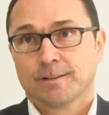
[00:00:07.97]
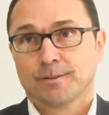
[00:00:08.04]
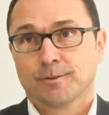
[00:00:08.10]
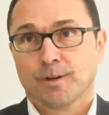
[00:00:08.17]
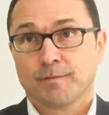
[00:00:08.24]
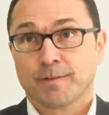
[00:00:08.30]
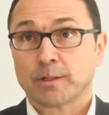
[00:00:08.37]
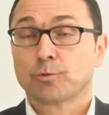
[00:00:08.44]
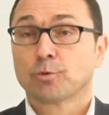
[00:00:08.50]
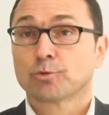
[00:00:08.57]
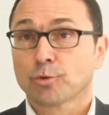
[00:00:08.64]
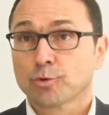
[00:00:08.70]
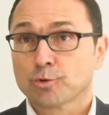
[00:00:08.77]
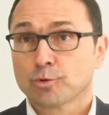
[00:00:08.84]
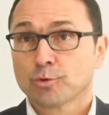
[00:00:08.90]
euh, avec deux
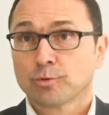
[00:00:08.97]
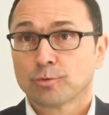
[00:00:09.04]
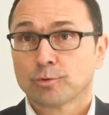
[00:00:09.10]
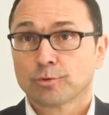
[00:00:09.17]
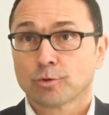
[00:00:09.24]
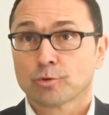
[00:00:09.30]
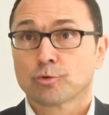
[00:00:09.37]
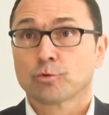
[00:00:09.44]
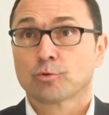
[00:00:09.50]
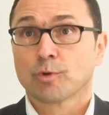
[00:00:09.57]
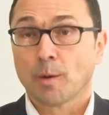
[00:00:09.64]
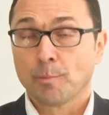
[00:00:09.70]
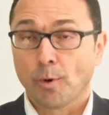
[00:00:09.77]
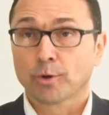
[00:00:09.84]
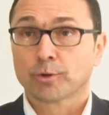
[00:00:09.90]
enjeux, deux enjeux
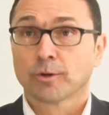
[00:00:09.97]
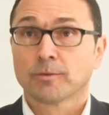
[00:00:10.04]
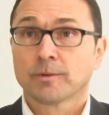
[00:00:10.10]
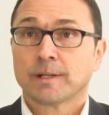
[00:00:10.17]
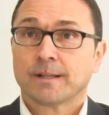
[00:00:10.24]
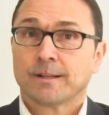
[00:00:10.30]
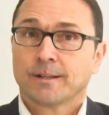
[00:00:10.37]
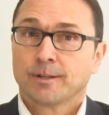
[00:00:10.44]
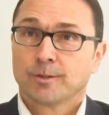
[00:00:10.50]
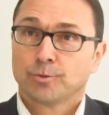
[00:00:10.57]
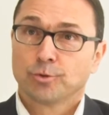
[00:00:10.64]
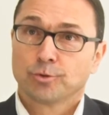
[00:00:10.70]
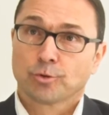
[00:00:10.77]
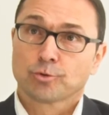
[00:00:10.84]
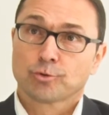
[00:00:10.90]
importants,
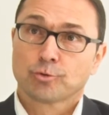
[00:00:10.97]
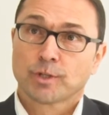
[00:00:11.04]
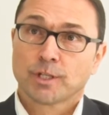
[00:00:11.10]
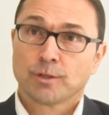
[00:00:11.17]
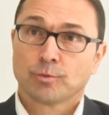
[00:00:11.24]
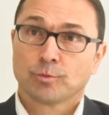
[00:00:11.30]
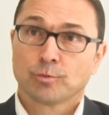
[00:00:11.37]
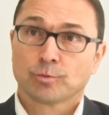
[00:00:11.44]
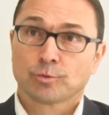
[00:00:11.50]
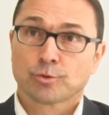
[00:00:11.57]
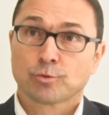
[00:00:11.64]
deux enjeux qui ont